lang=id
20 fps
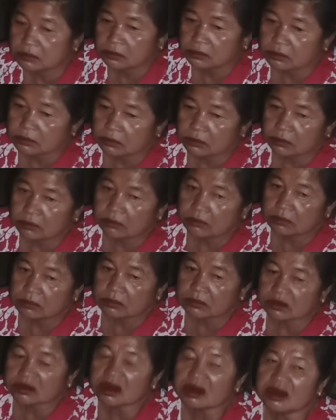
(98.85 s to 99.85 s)
Iya, Biring.
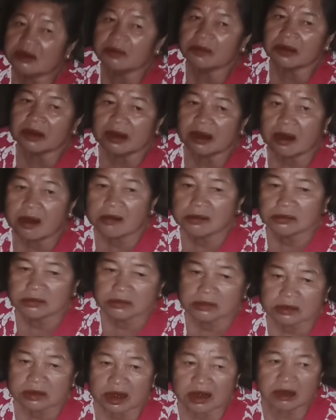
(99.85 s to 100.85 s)
Kok nggak tahu aku,
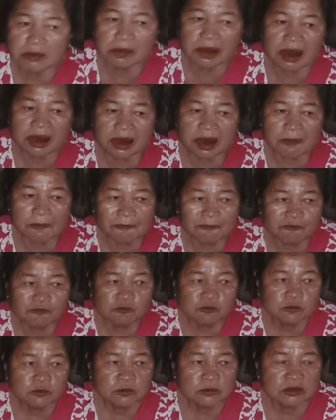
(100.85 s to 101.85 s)
Biring? Tadi malam
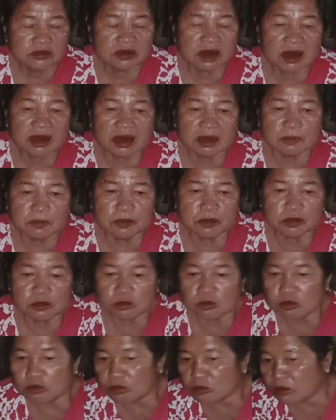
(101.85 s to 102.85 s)
ah, satu
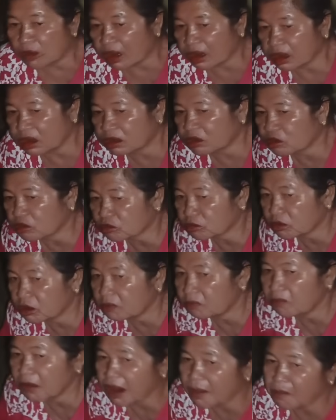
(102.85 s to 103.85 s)
perutku lagi
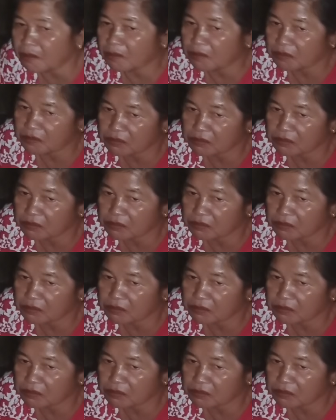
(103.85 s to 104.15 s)
demam.